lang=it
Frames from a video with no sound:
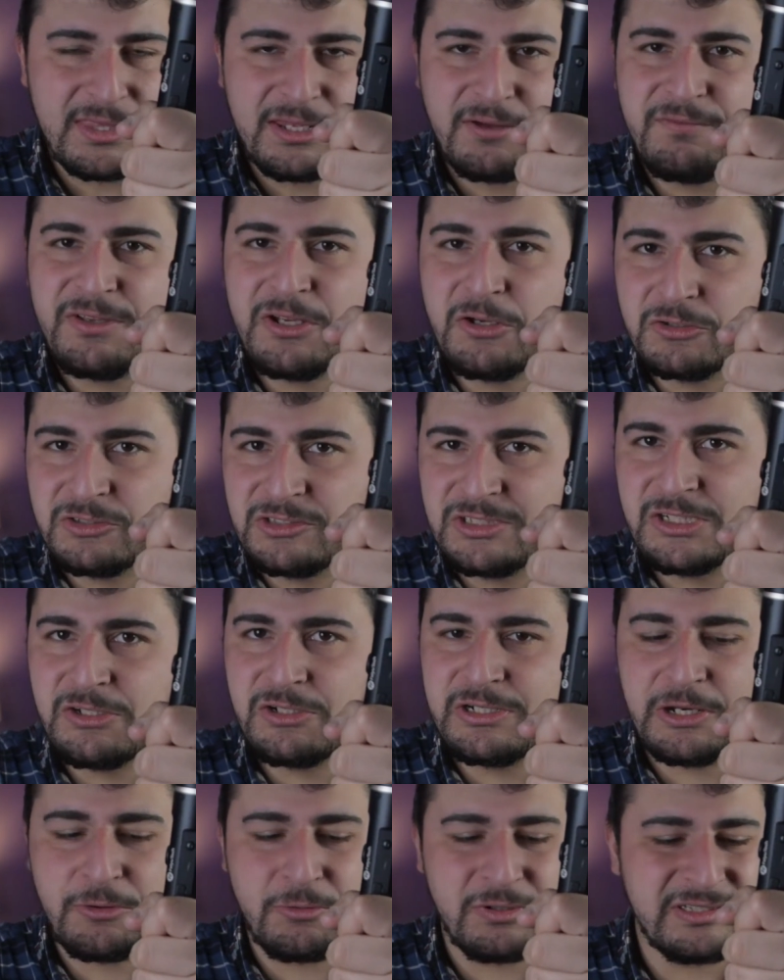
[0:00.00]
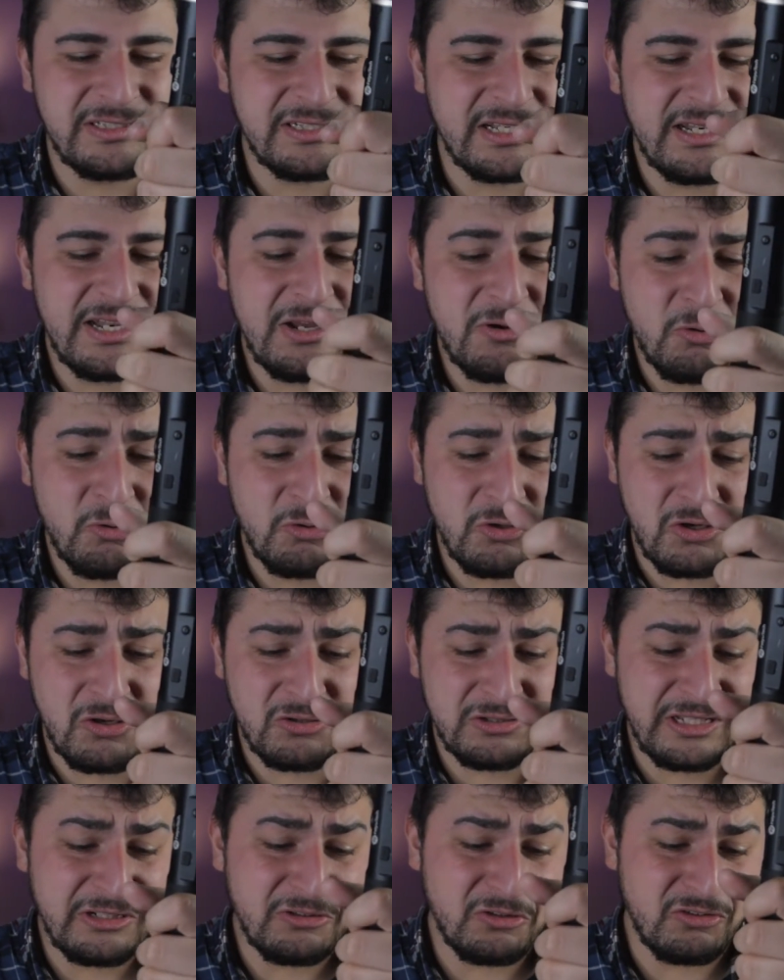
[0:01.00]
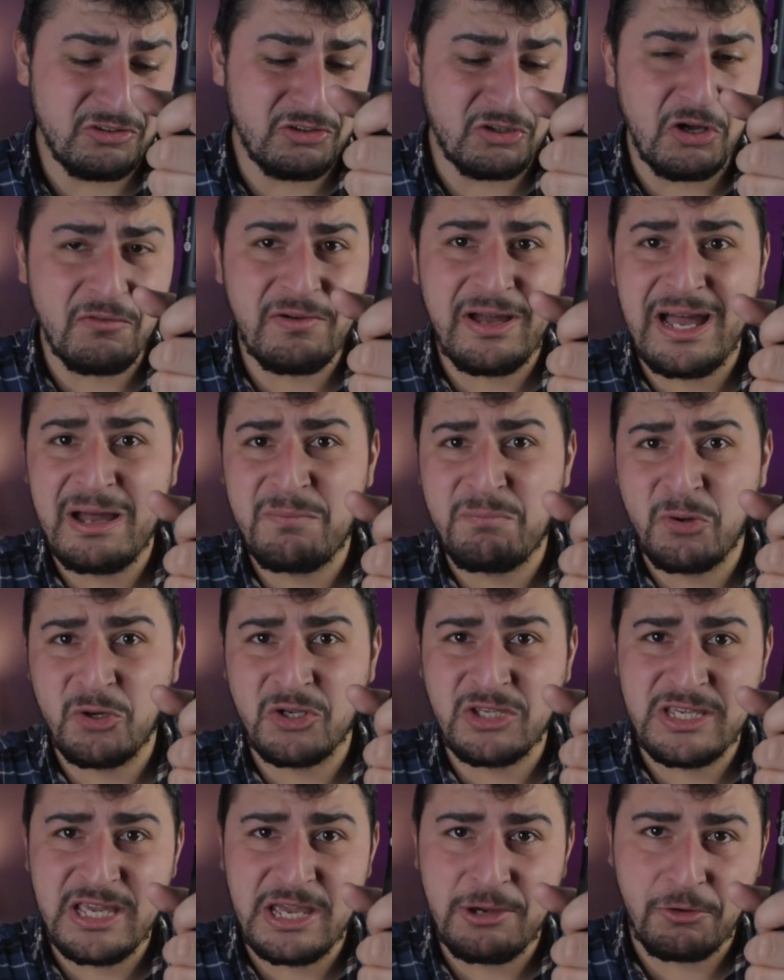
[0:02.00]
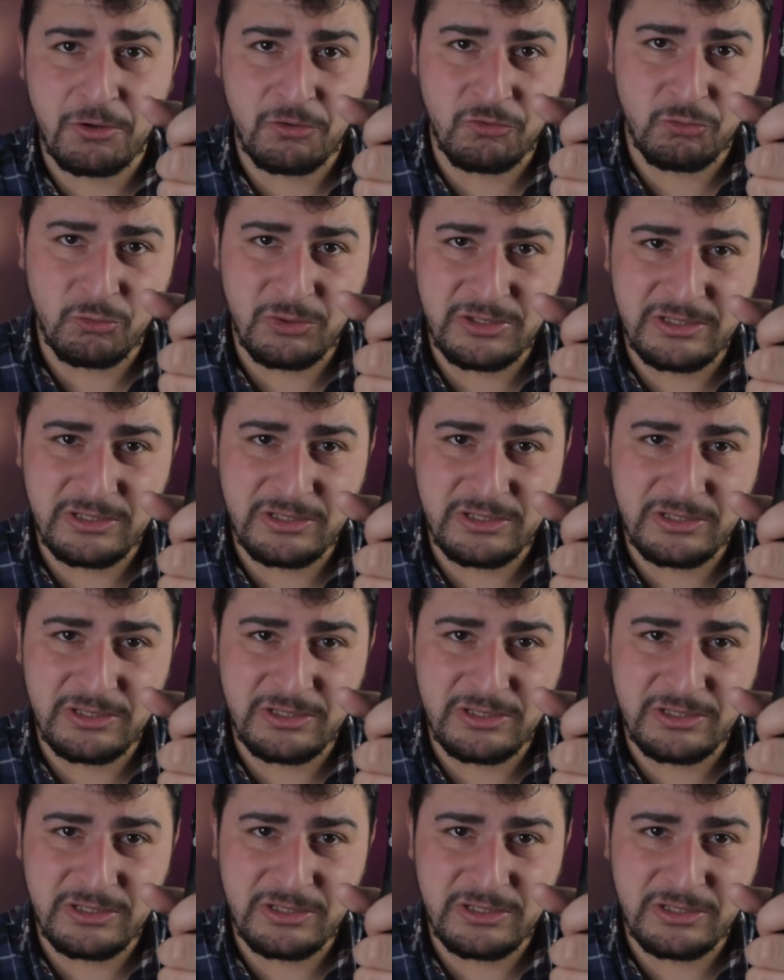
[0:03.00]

vi consiglio di acquistarne uno, tanto si trova a pochi euro su